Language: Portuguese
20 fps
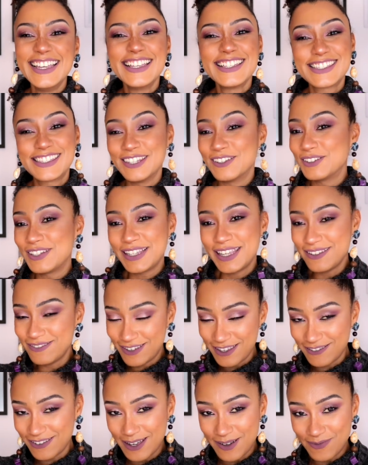Senão ninguém
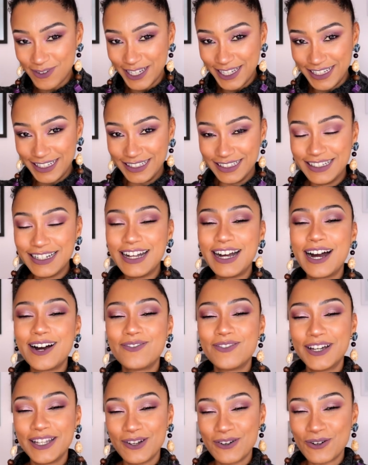vem ver amanhã.
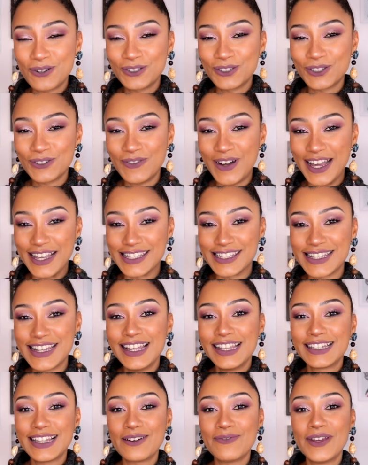Amanhã eu conto mais,
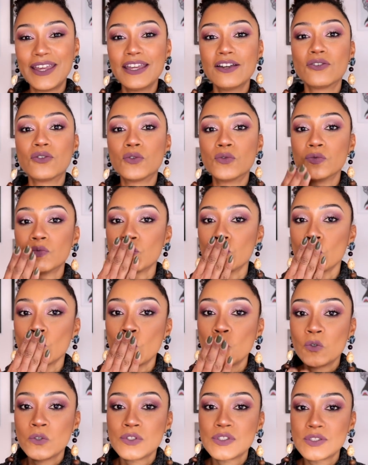tá bem? Um
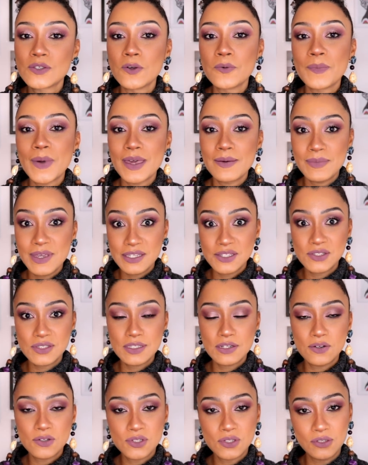super beijo.
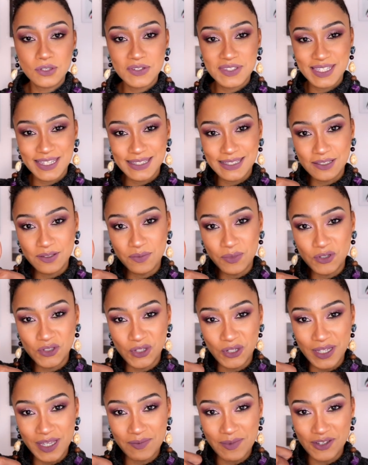Se gostou, não esqueça do meu
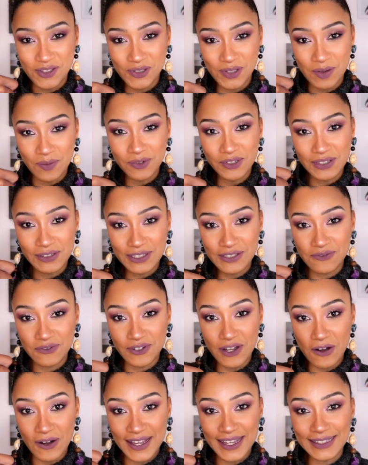joinha, me ajuda muito a
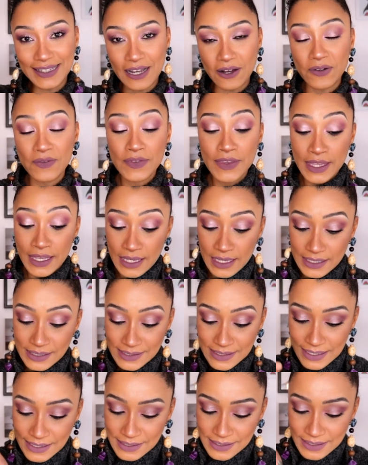divulgar o canal. E
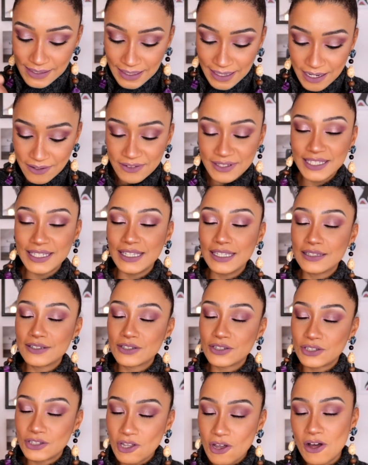se inscreve
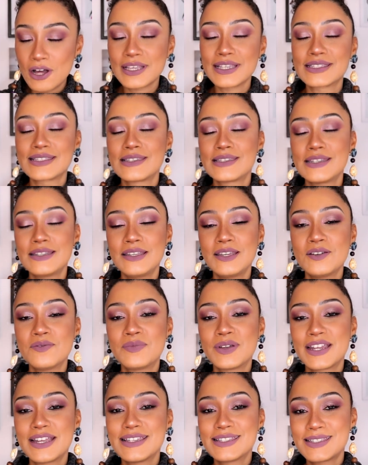aqui, toca esse
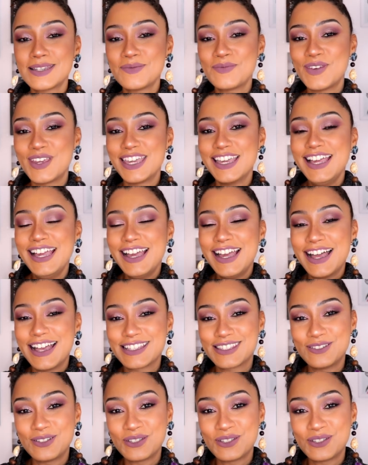sininho pra receber as